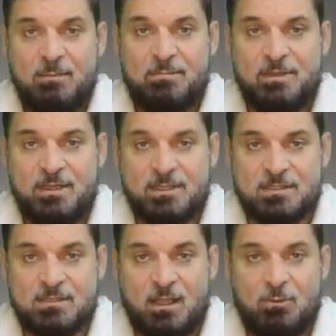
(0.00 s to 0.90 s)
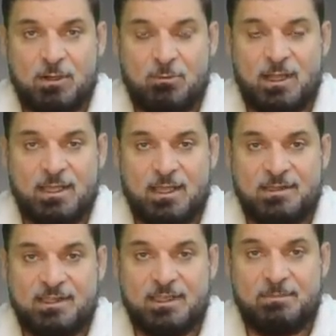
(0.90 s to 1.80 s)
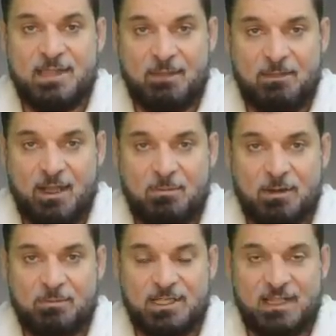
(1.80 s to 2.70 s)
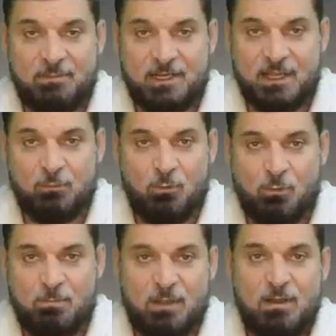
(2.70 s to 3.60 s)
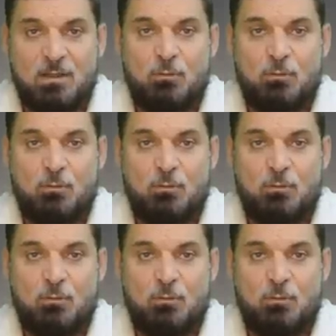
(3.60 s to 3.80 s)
بيصنعوا رواية تجيب دعم أكبر من الأمريكان وأوروبا